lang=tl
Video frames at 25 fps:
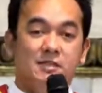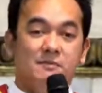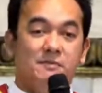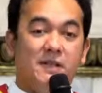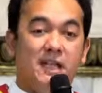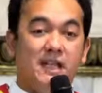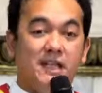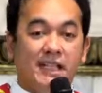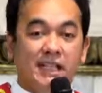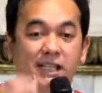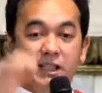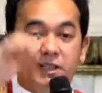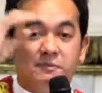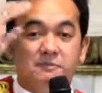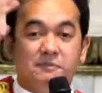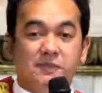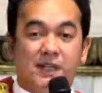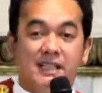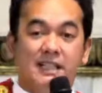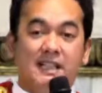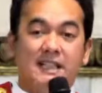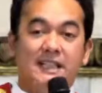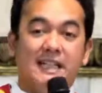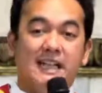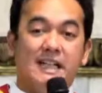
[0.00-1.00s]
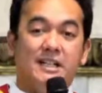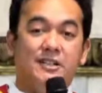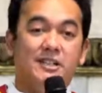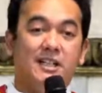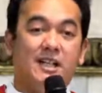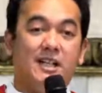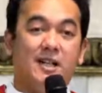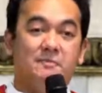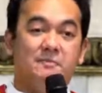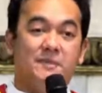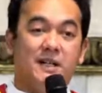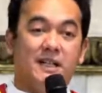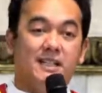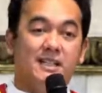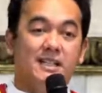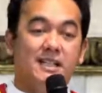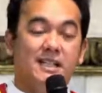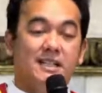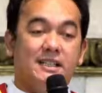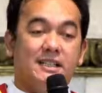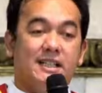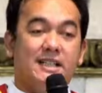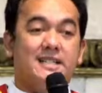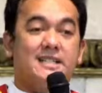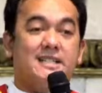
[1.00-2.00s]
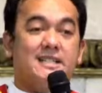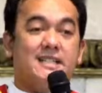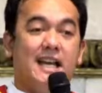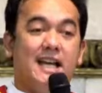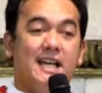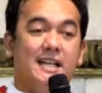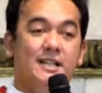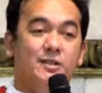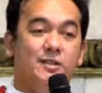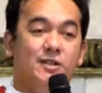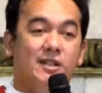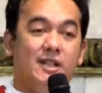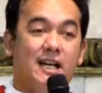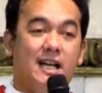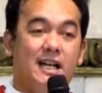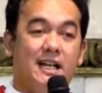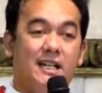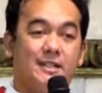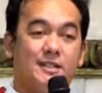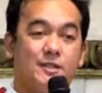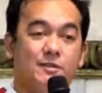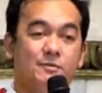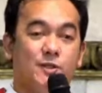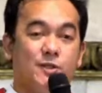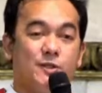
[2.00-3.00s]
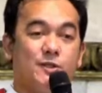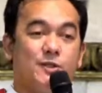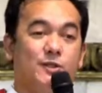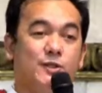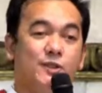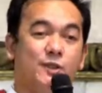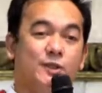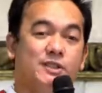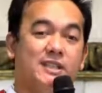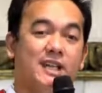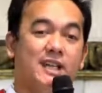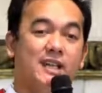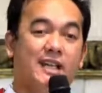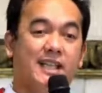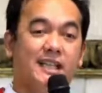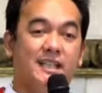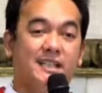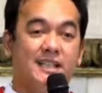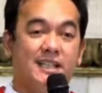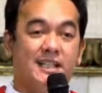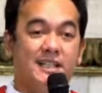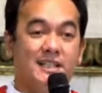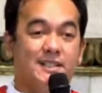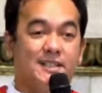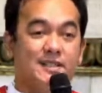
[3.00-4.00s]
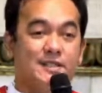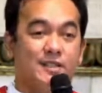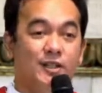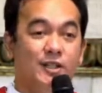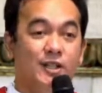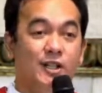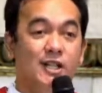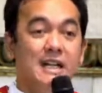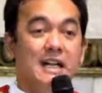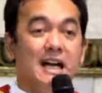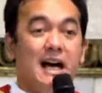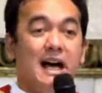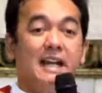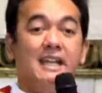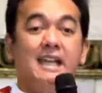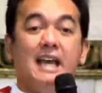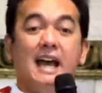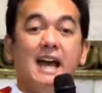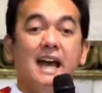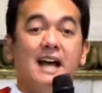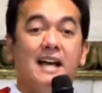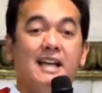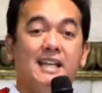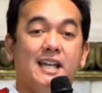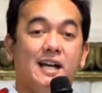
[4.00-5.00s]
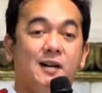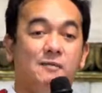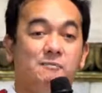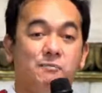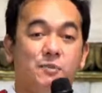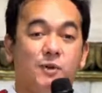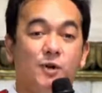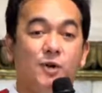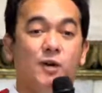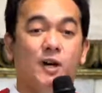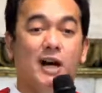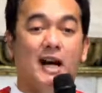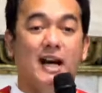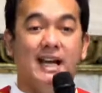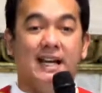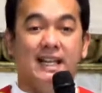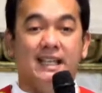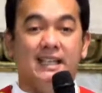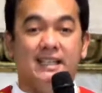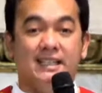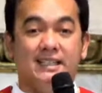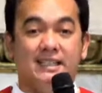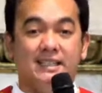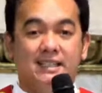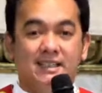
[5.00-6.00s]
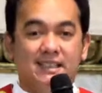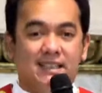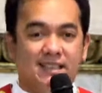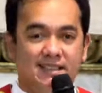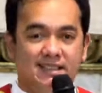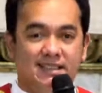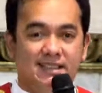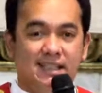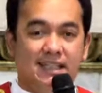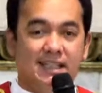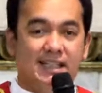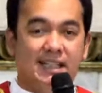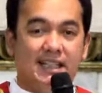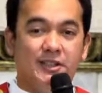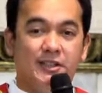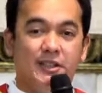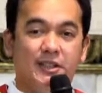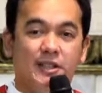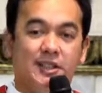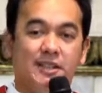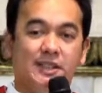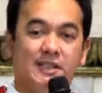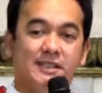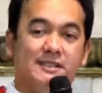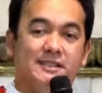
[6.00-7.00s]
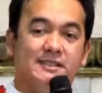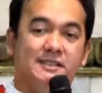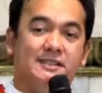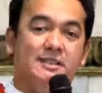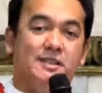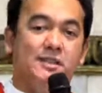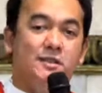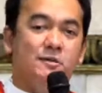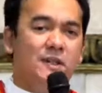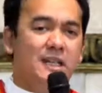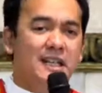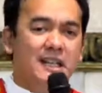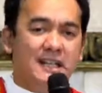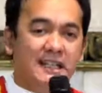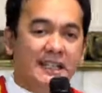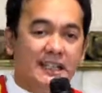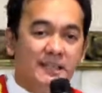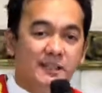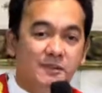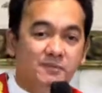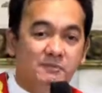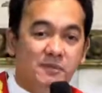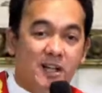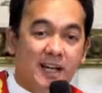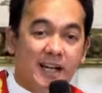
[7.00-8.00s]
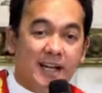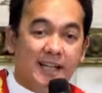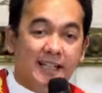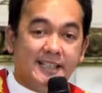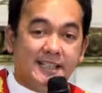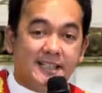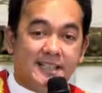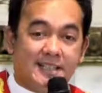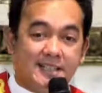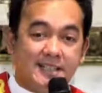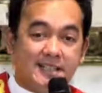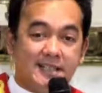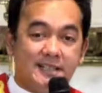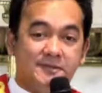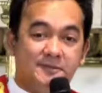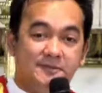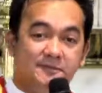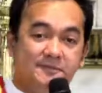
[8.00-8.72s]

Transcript: Mali yung pananaw na kapag kristyano ka, sumusunod ka kay Kristo, ayahay ang buhay. Hindi ganon. Walang ganon, Mars.